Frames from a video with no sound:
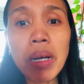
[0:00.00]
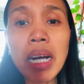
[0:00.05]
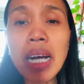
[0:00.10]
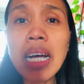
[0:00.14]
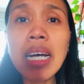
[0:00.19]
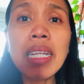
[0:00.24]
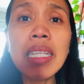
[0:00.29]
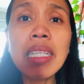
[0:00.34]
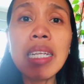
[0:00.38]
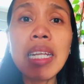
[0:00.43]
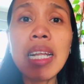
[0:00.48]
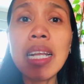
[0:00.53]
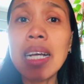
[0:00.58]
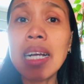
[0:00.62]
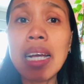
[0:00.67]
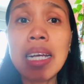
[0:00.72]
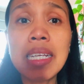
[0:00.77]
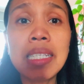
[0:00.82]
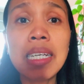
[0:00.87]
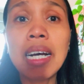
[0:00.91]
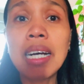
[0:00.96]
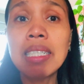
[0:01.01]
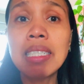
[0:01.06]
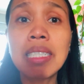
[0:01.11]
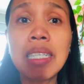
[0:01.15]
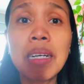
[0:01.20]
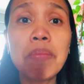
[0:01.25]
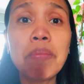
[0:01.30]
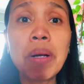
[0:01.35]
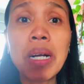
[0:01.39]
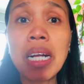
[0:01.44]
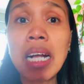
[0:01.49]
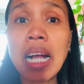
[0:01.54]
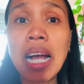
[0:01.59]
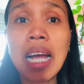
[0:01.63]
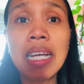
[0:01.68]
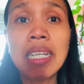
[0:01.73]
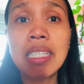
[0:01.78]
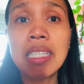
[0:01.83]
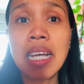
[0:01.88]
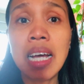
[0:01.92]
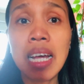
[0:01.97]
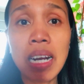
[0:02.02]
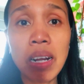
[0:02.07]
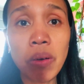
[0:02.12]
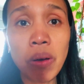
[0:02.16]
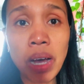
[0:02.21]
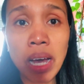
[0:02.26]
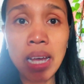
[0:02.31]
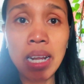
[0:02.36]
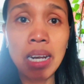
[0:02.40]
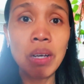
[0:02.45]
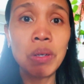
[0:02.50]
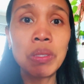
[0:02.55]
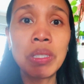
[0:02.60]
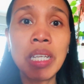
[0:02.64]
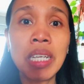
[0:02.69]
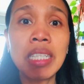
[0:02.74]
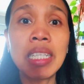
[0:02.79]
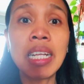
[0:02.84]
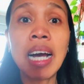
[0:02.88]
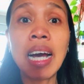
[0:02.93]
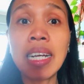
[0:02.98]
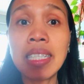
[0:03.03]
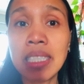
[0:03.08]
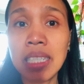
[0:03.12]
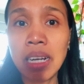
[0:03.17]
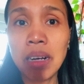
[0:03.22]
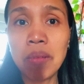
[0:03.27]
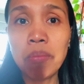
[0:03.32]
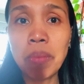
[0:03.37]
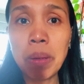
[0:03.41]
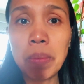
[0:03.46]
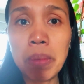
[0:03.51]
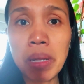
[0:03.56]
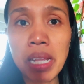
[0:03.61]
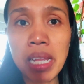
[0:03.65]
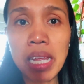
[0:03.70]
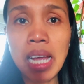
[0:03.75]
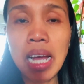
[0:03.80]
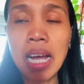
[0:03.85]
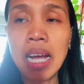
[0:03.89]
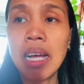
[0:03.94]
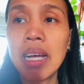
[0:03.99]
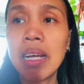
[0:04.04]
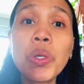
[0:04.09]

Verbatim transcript: mga nilalagay sa kanyang pagkain sa araw-araw din ng kanyang pamilya.